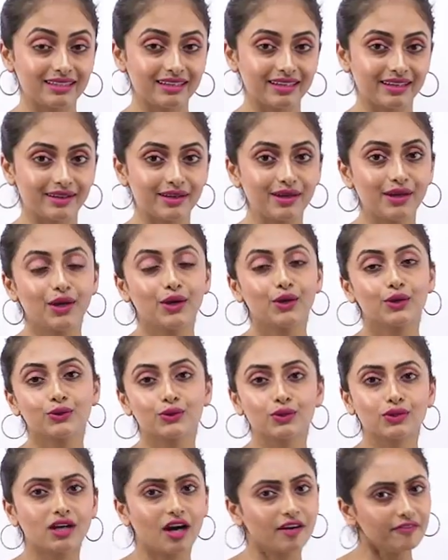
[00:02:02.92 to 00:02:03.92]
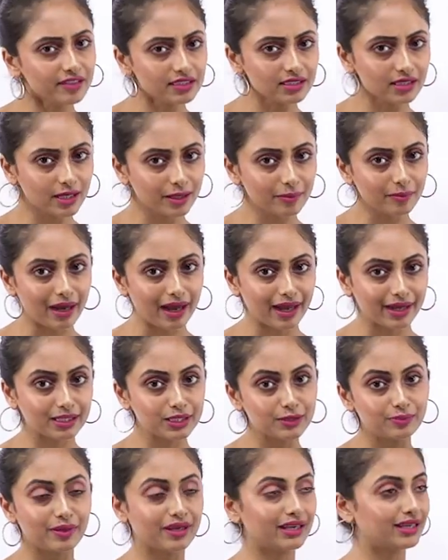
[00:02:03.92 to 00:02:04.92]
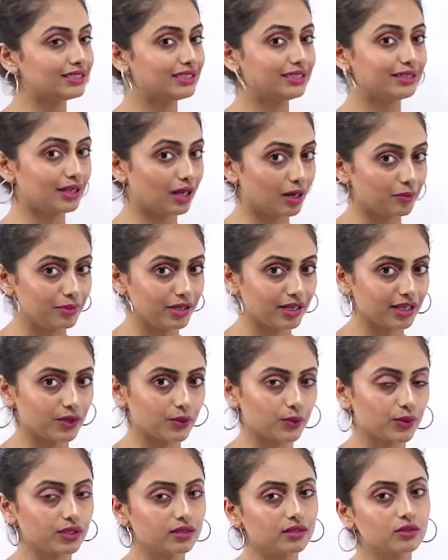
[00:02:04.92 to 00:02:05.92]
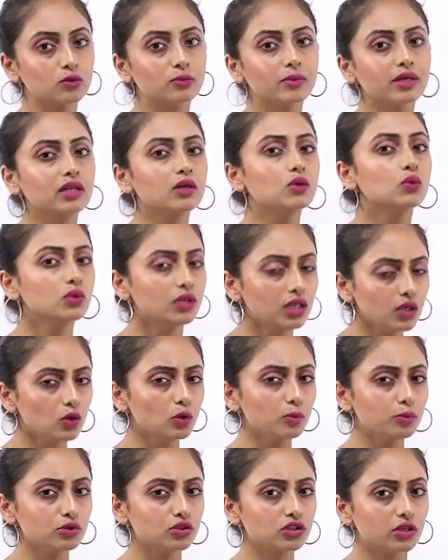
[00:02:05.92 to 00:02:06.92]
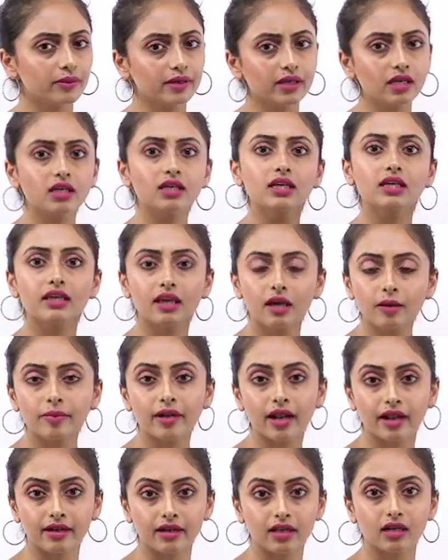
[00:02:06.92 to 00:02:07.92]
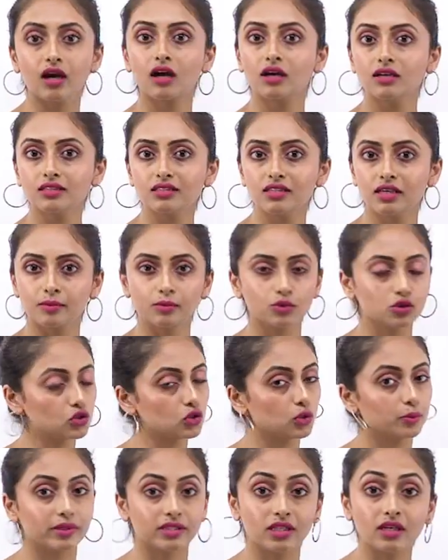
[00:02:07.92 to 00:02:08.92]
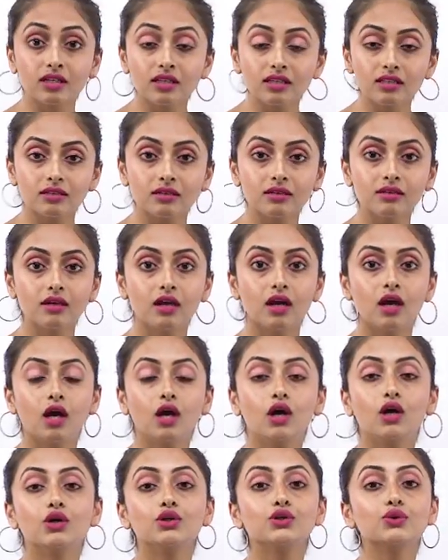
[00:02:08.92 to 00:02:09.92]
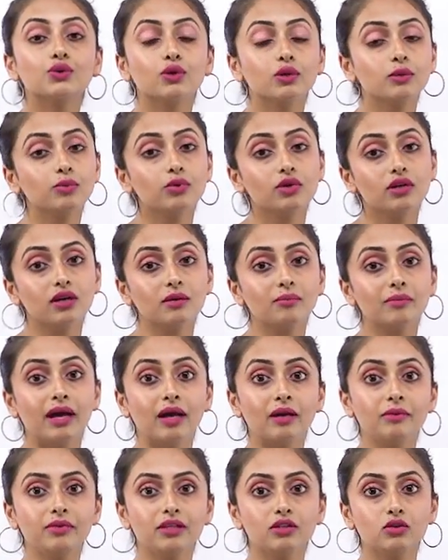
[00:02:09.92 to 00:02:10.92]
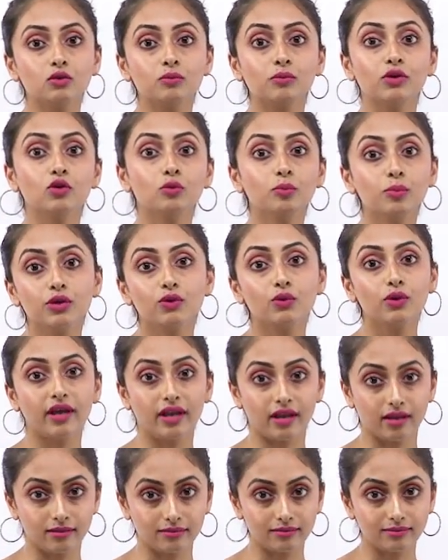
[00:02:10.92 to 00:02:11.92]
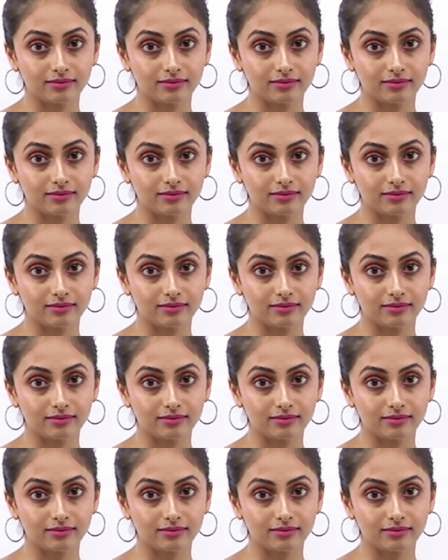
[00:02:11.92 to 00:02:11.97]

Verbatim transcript: दिखे तो काफ़ी सारे बैग्स पे ऐसे नाम लिखे हुए थे तो मैंने उन्हीं को पूछा भैया ये क्या ब्रांड है कहाँ से है मुझे तो पता नहीं था तो उन्होंने बोला मैम ये तो म्यू म्यू है